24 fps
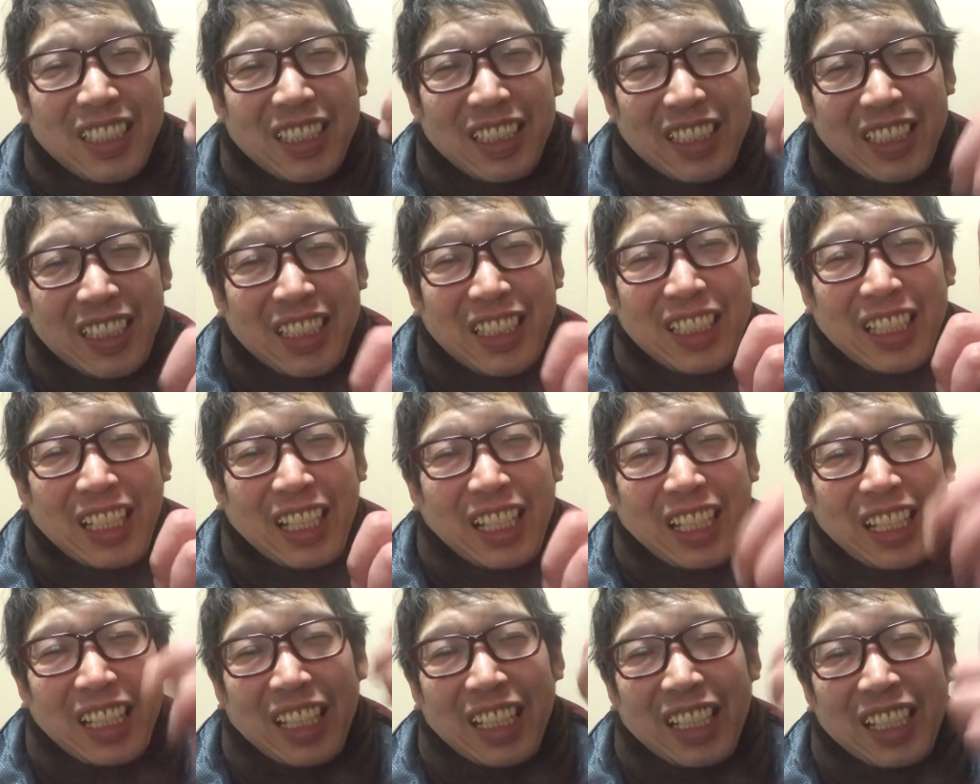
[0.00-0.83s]
いいね。
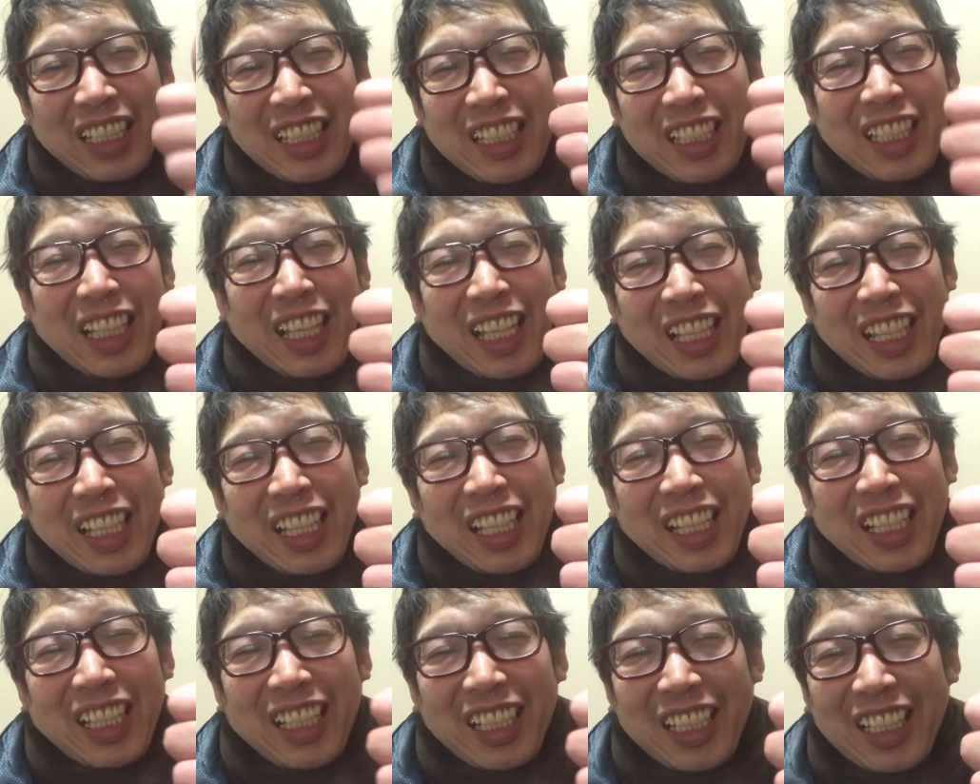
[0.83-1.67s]
いいね。
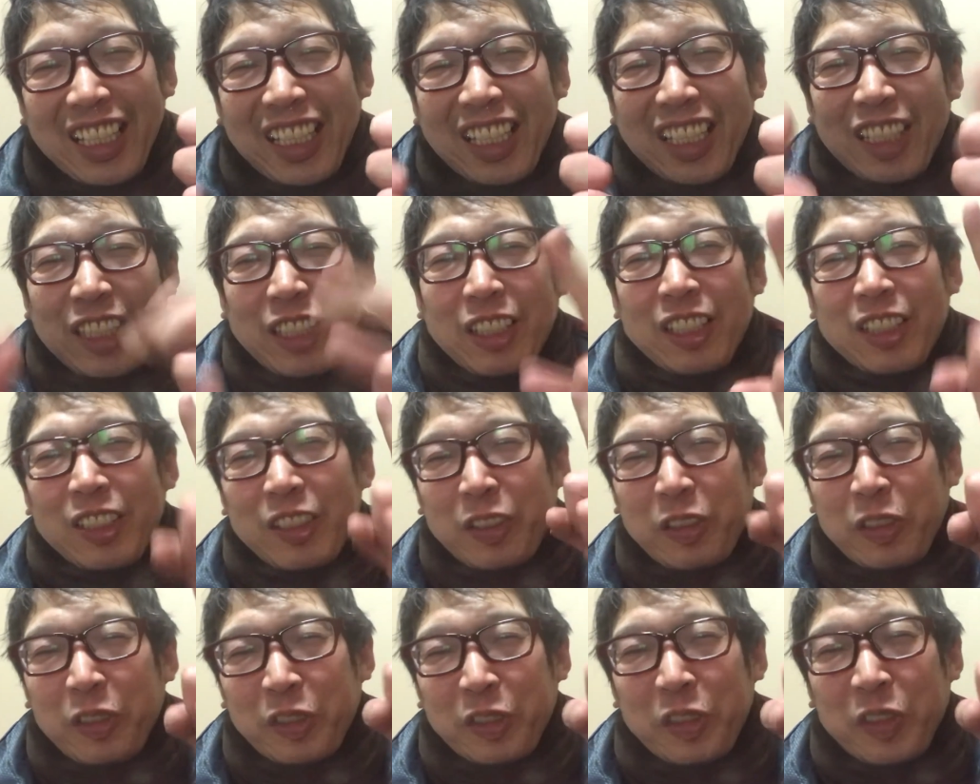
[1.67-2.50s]

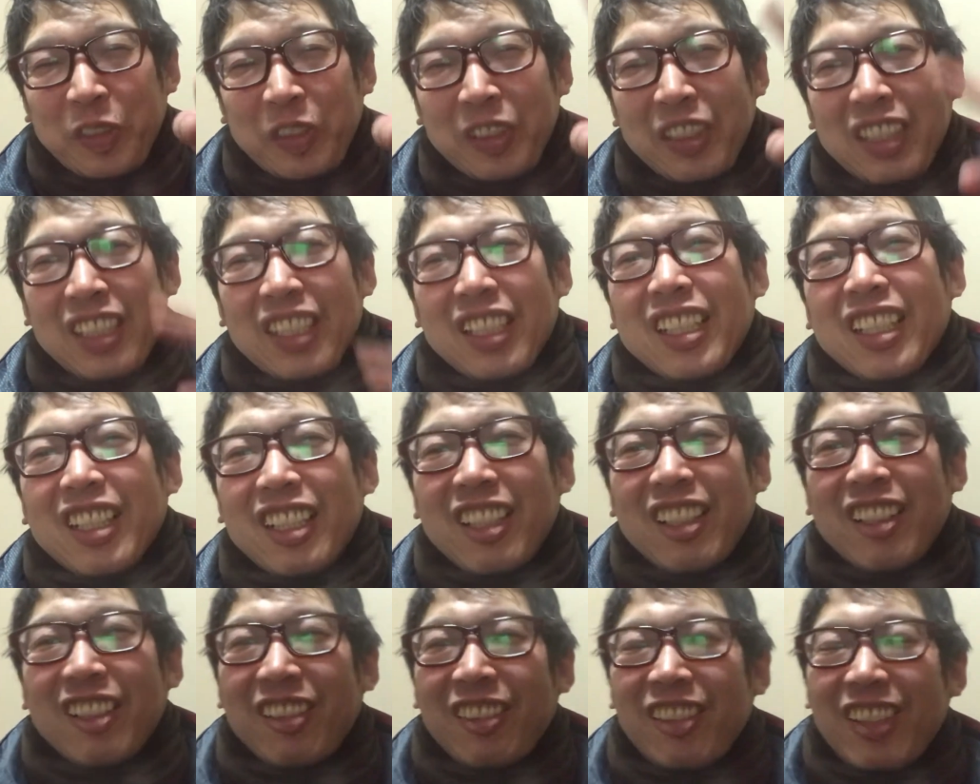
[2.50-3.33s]
トゥース。
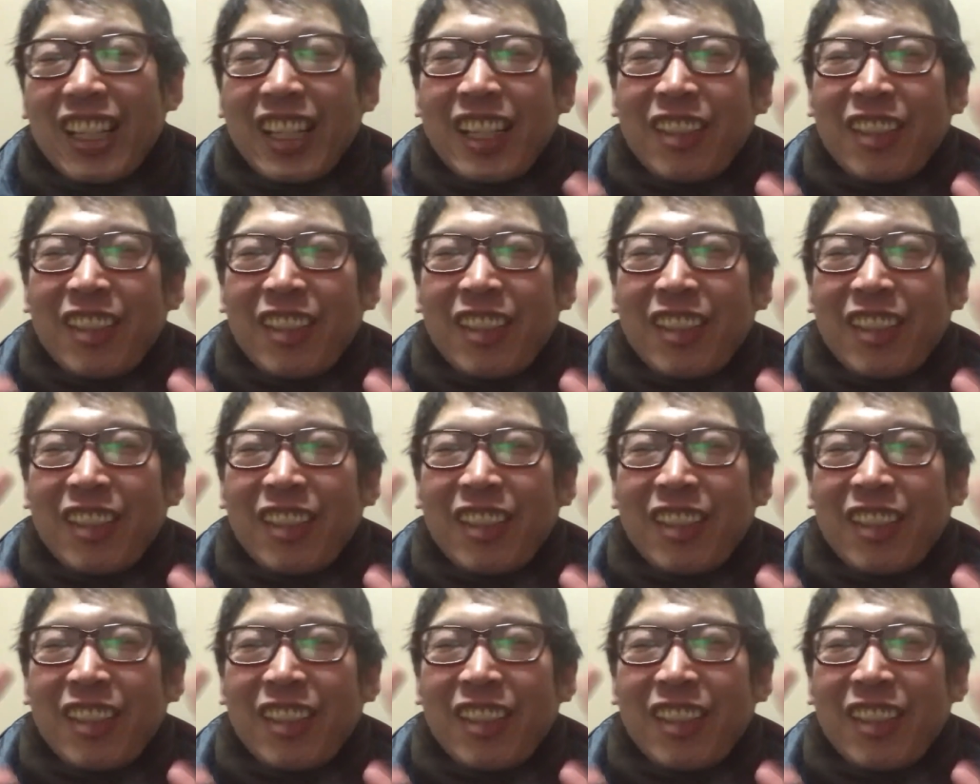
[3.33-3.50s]
終わり